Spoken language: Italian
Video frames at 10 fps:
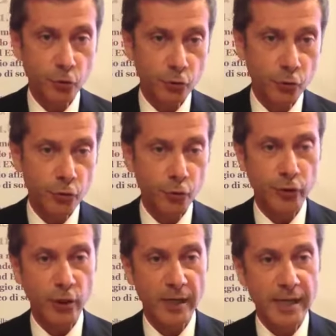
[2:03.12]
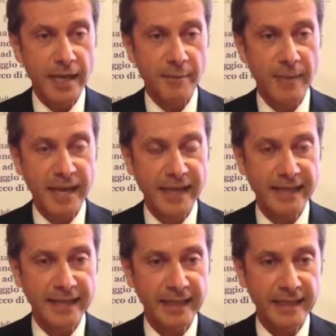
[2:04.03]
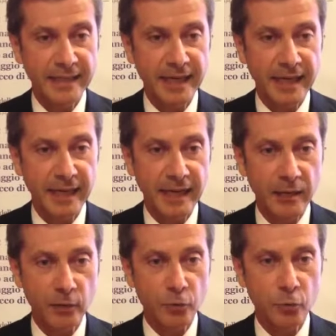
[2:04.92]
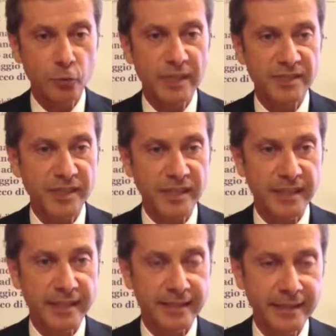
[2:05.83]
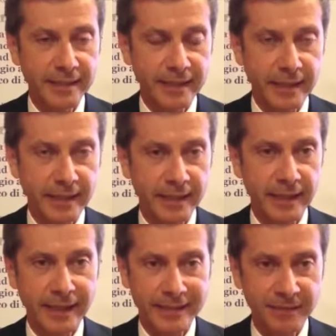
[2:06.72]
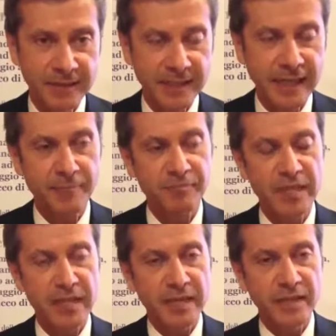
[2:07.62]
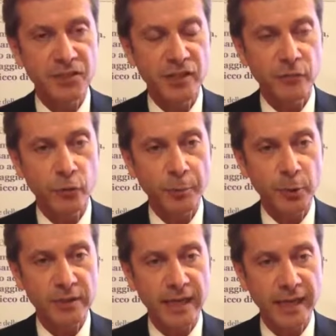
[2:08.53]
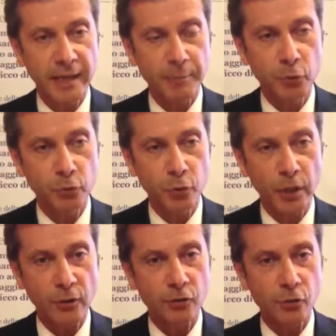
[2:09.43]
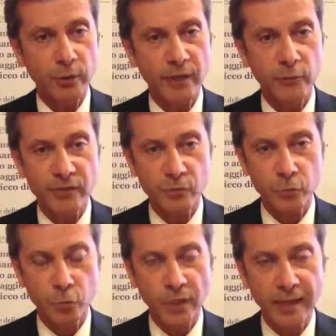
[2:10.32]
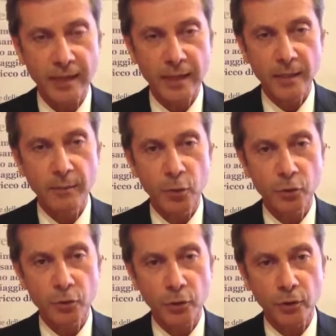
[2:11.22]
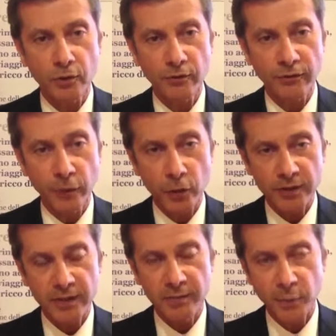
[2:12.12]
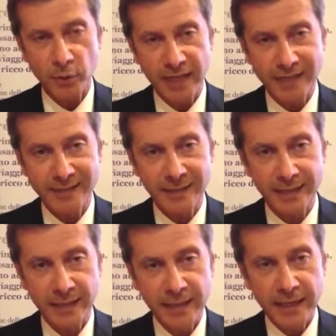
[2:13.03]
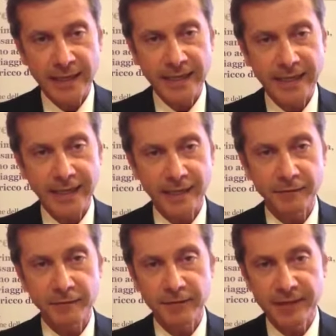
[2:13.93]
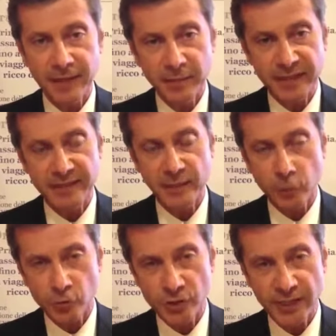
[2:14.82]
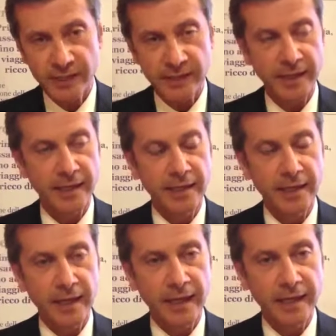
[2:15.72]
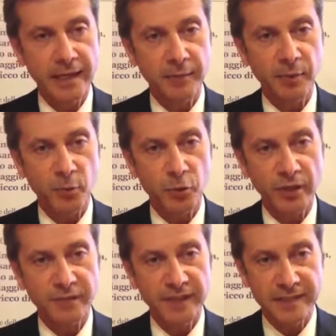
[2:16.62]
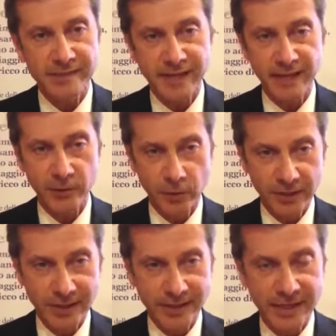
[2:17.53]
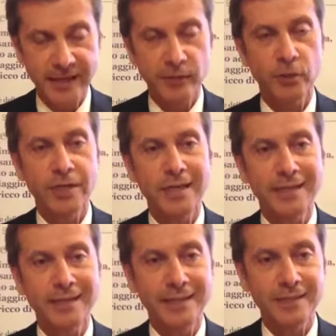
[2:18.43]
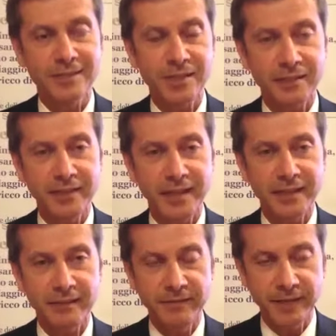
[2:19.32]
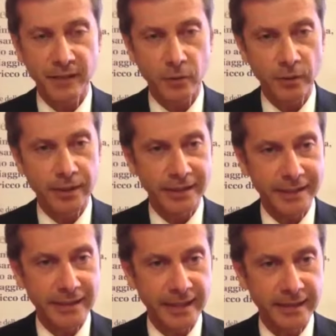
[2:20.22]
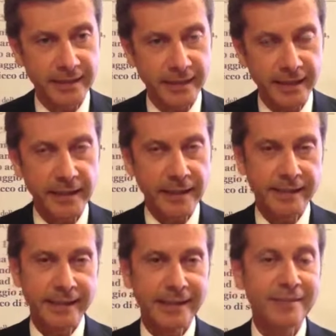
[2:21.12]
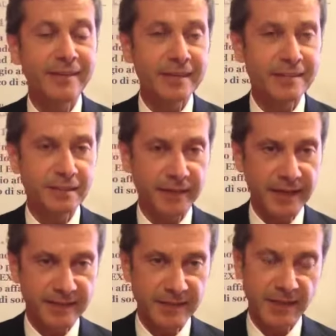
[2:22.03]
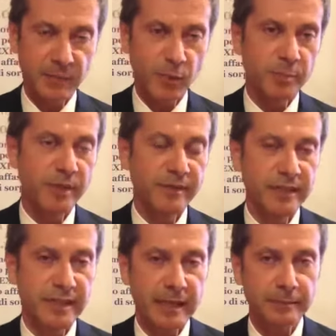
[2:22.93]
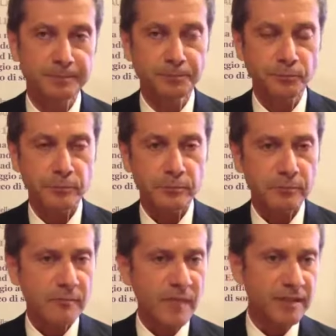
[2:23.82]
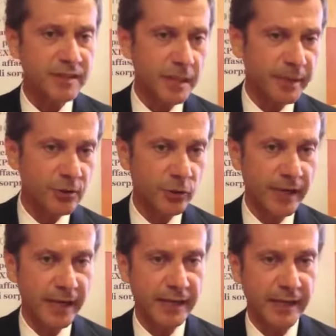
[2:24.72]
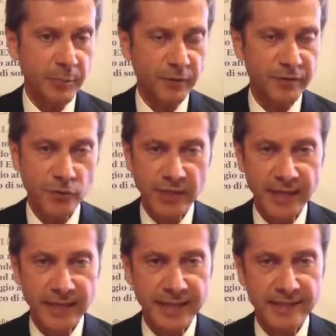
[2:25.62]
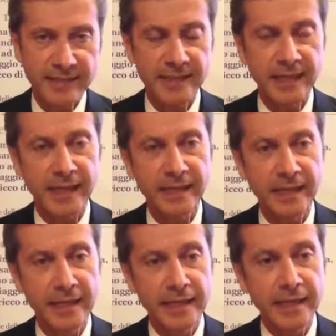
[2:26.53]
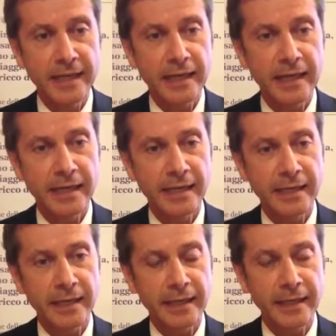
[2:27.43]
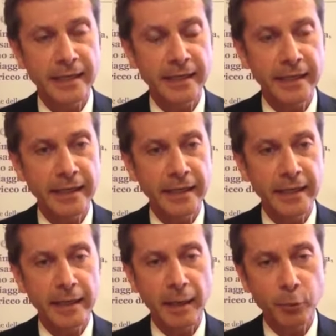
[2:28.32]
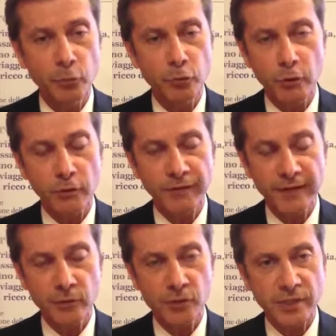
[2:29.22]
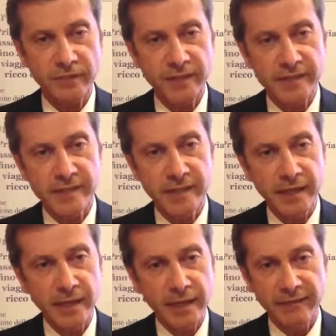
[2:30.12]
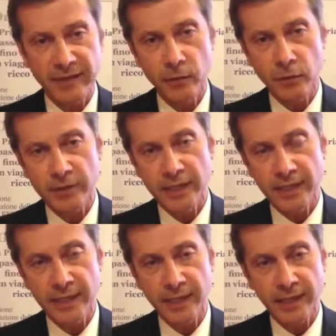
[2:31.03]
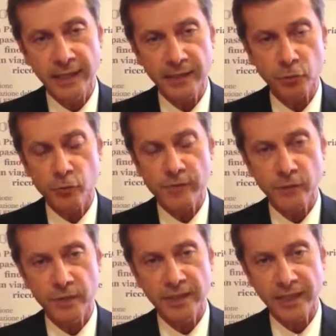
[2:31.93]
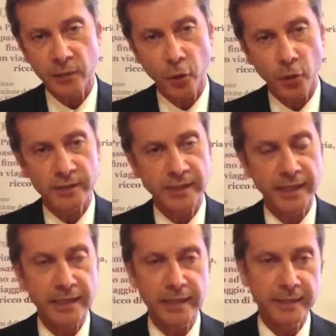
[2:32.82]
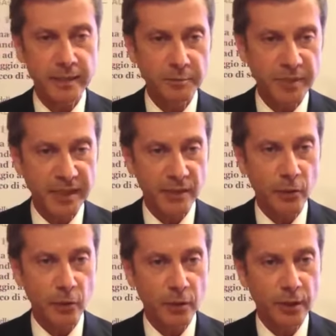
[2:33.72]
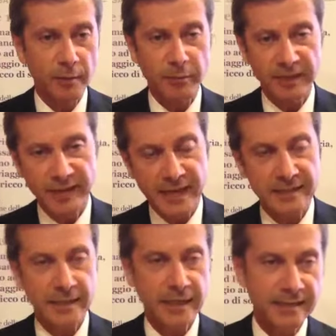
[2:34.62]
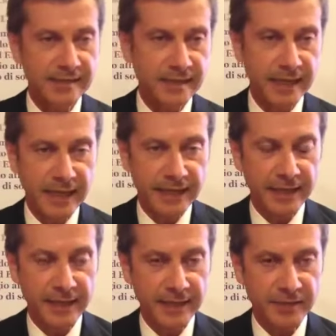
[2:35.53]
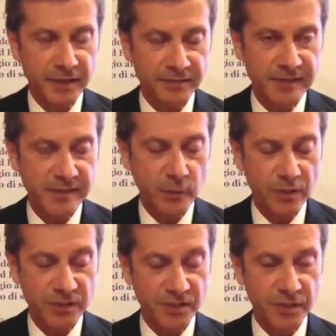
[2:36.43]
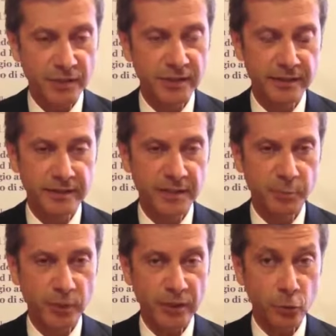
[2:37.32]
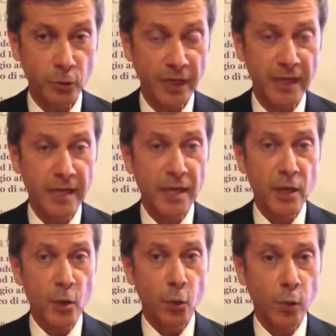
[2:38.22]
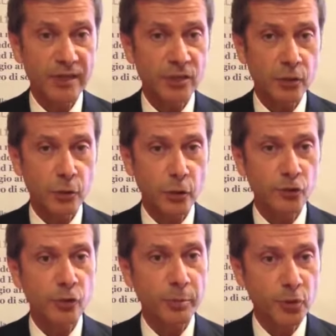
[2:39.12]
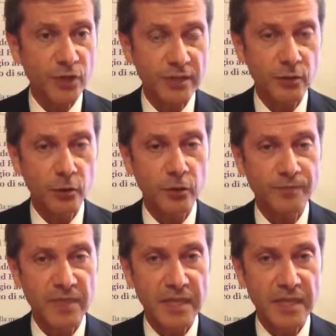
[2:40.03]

sui junior, ma anche da tutta una serie di eh, attività che ci devono portare appunto a costruire una struttura molto forte, importante e che finalmente consenta al promotore finanziario italiano di servire davvero il cliente nelle diverse fasi della propria vita, sia personale che professionale che aziendale eh, e appunto offrendo servizi che vanno dalla soluzione di raccolta, di impiego privata, aziendale e servizi di qualsiasi tipo e natura. Questo nostro progetto